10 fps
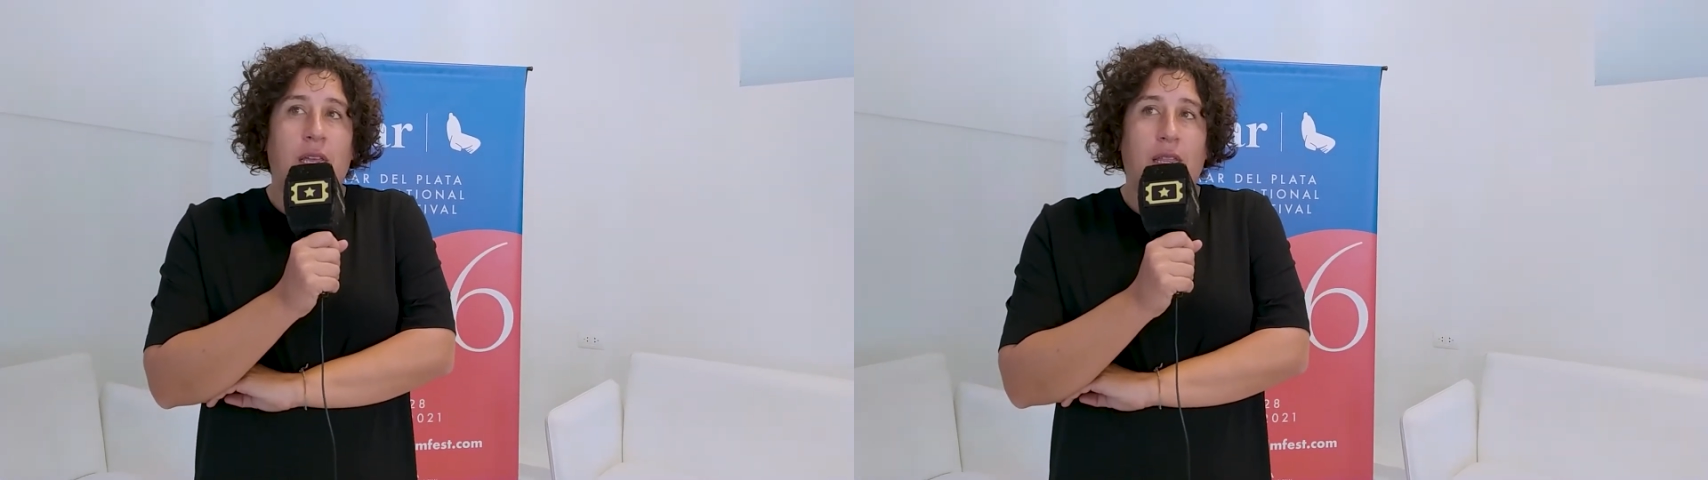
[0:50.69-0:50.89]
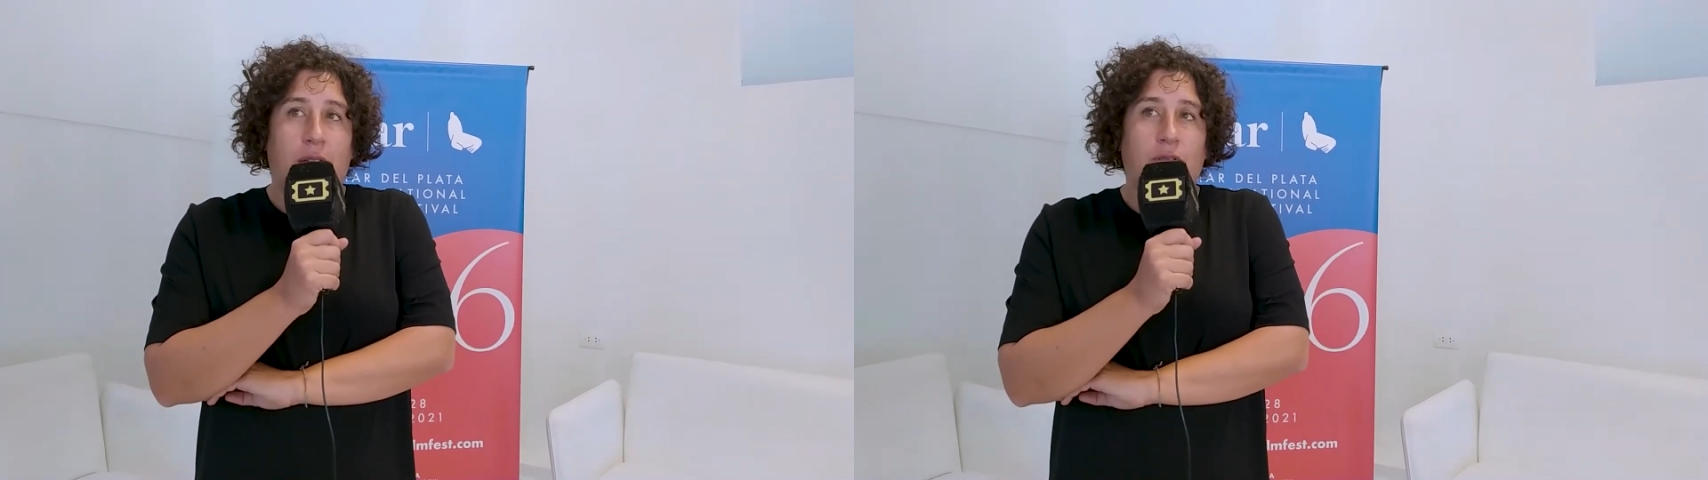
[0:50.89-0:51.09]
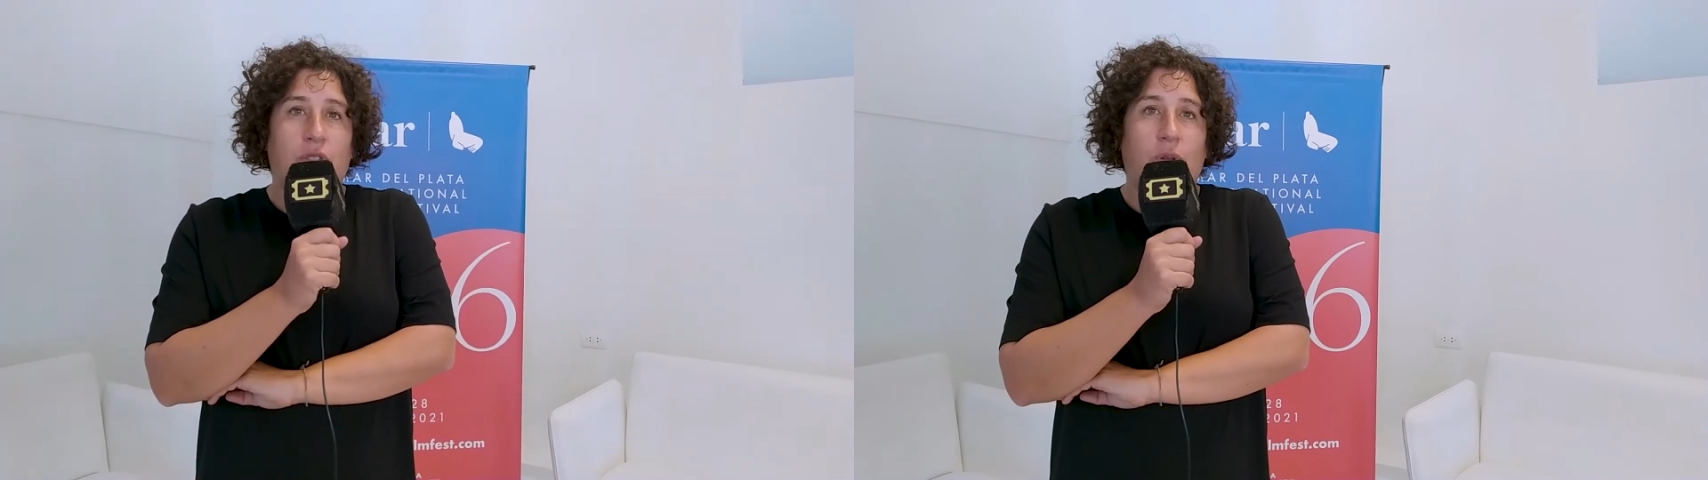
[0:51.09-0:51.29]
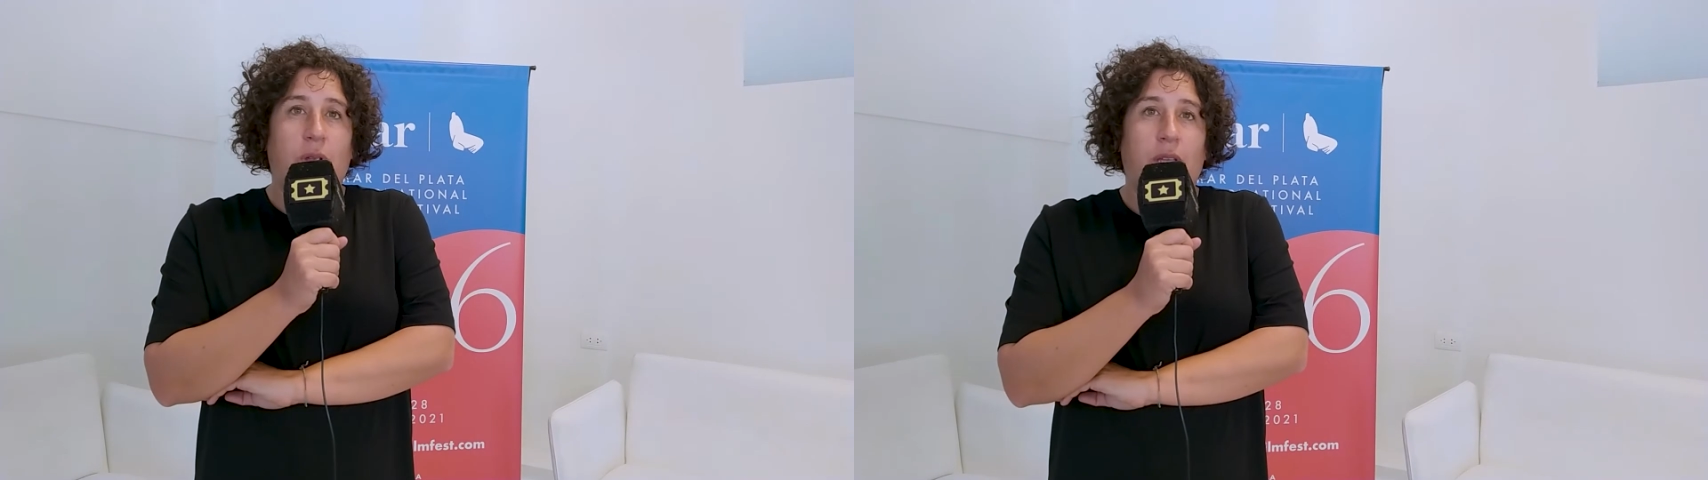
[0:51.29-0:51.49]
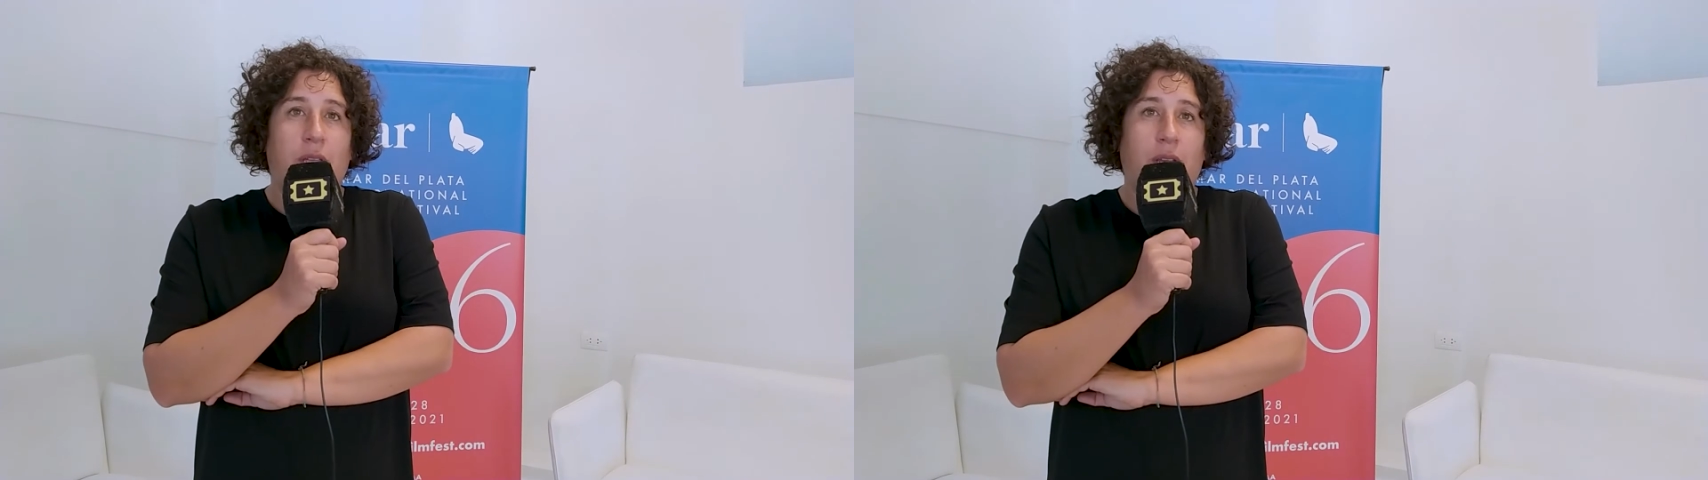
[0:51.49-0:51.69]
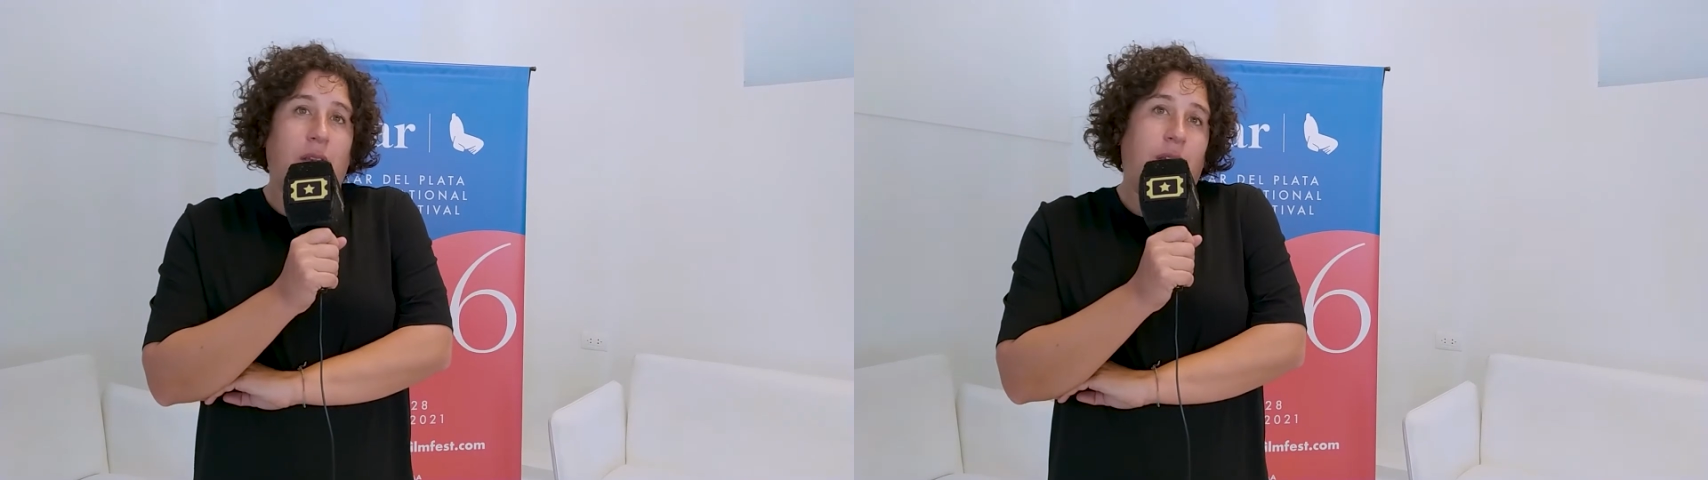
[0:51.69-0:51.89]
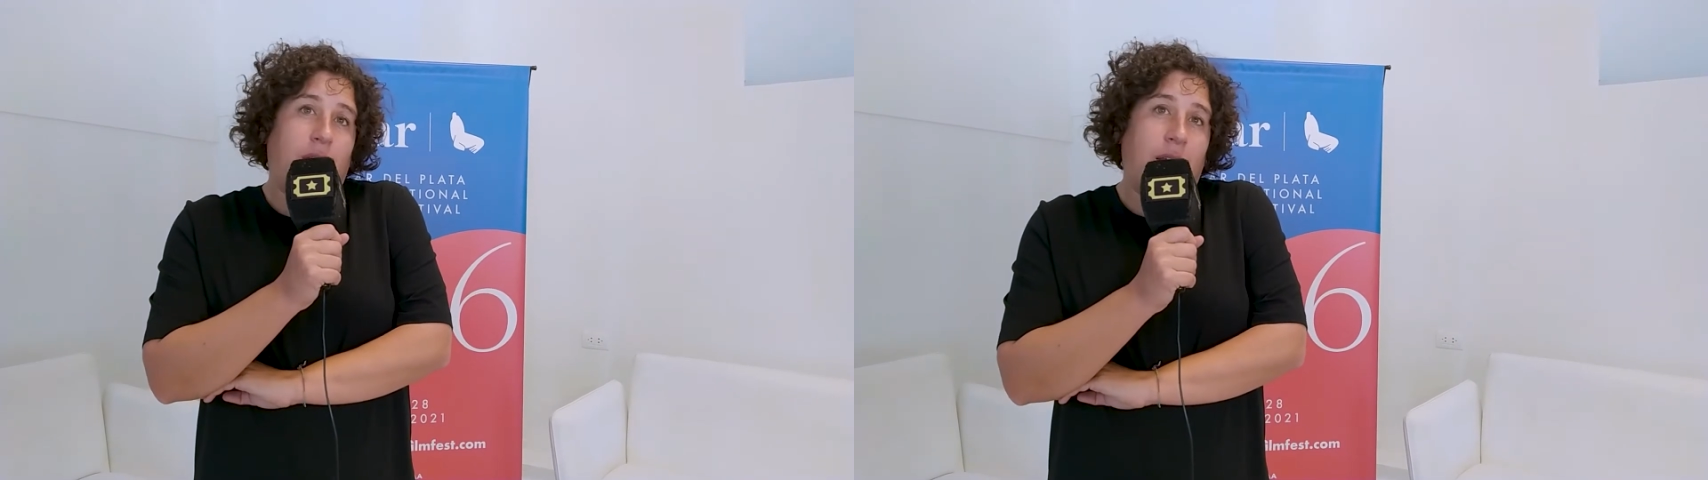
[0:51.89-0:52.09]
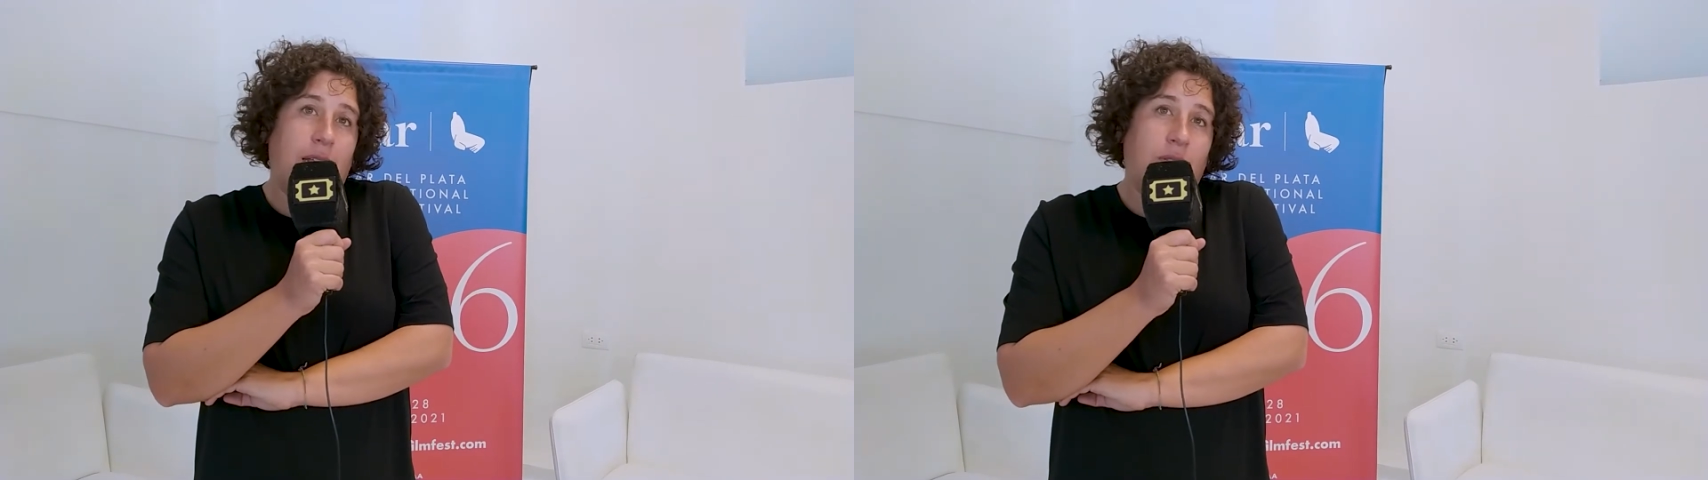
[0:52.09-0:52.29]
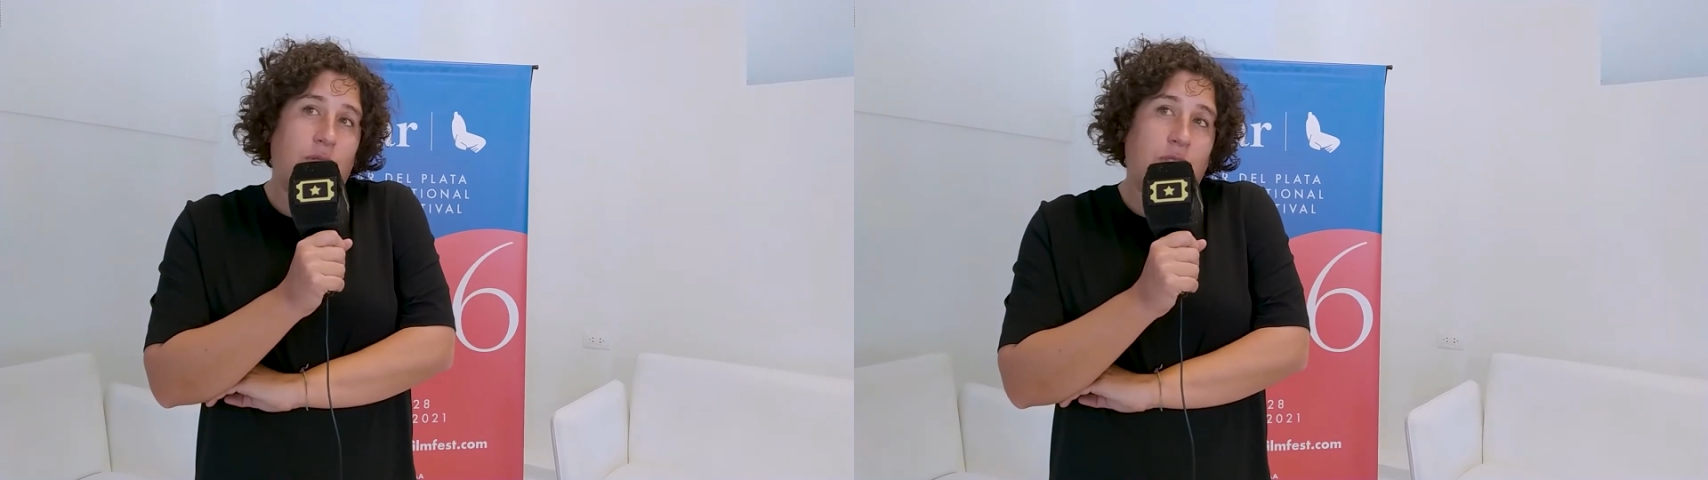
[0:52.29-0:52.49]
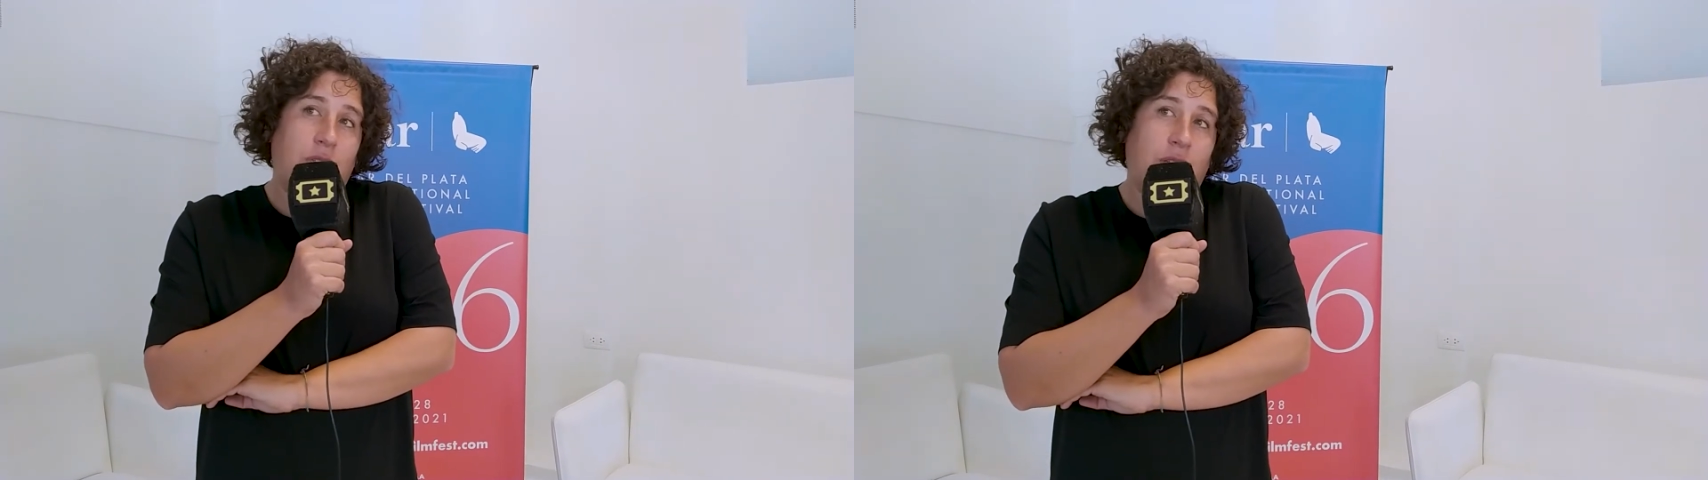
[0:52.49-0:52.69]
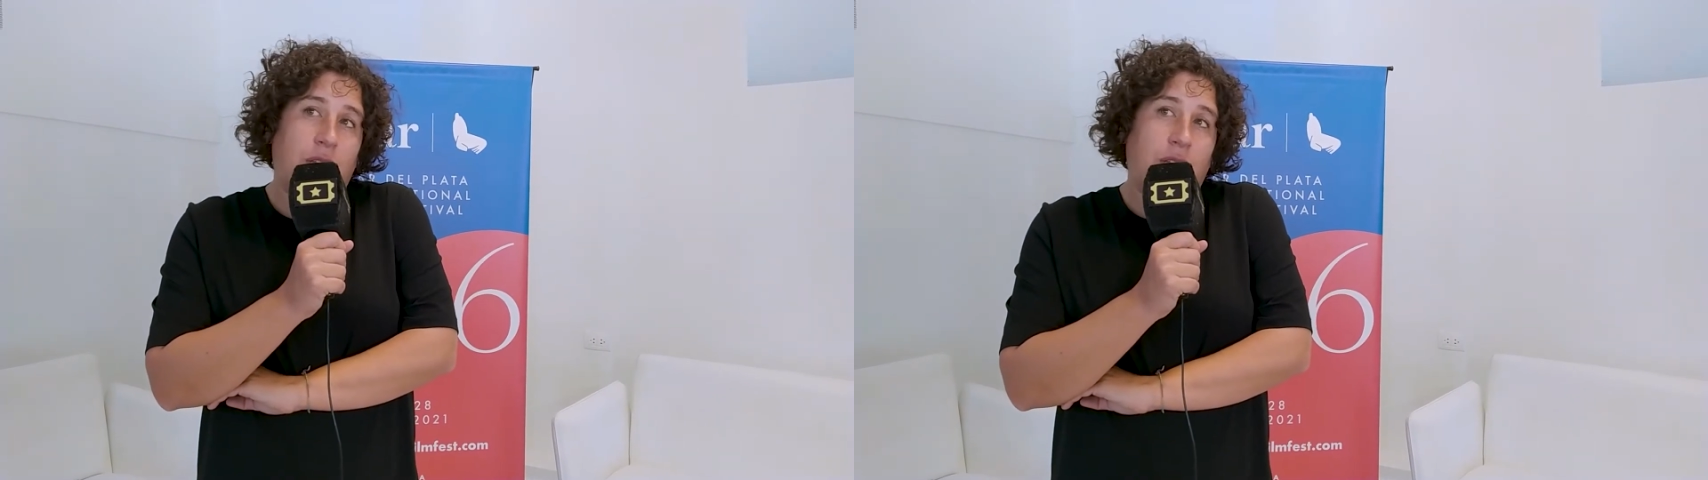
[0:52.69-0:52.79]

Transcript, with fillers: y de construir relatos